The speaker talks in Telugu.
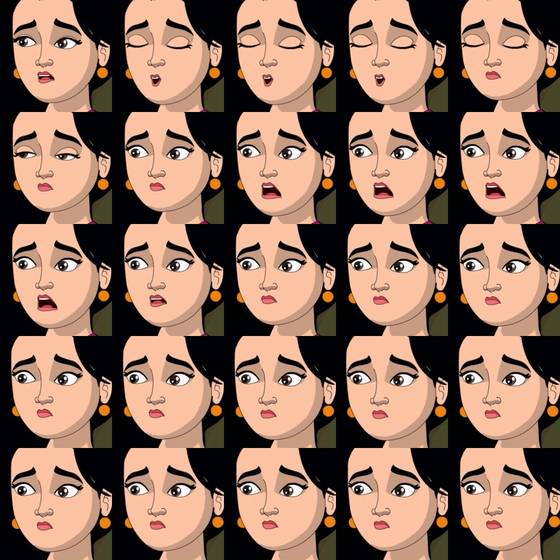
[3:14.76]
మనిషిని కాదు
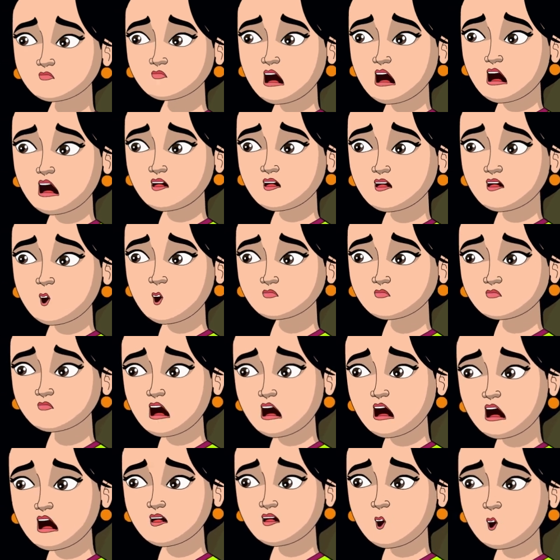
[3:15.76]
డబ్బు పోతే
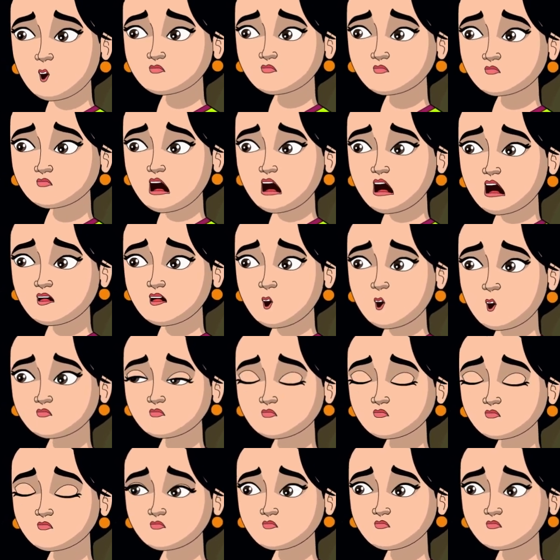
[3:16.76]
మళ్ళీ సంపాదించుకుందాం
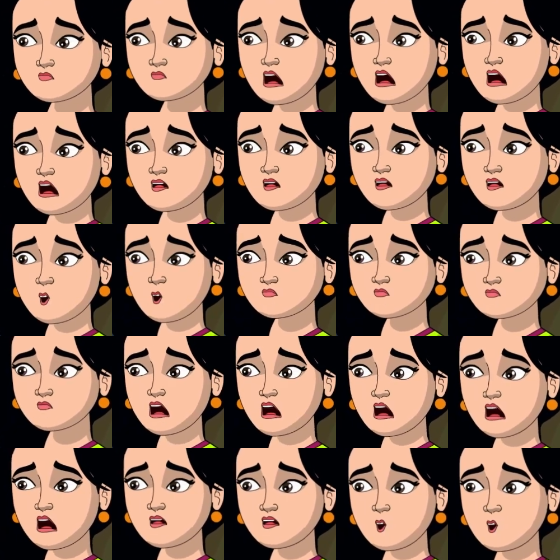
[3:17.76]
కానీ మీ
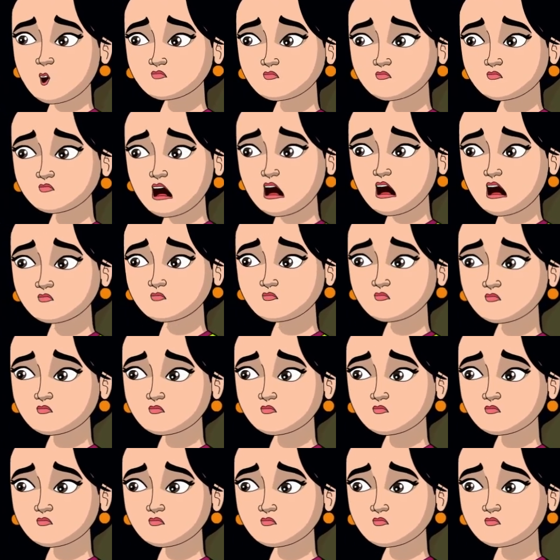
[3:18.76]
ప్రాణాలు పోకూడదు కదా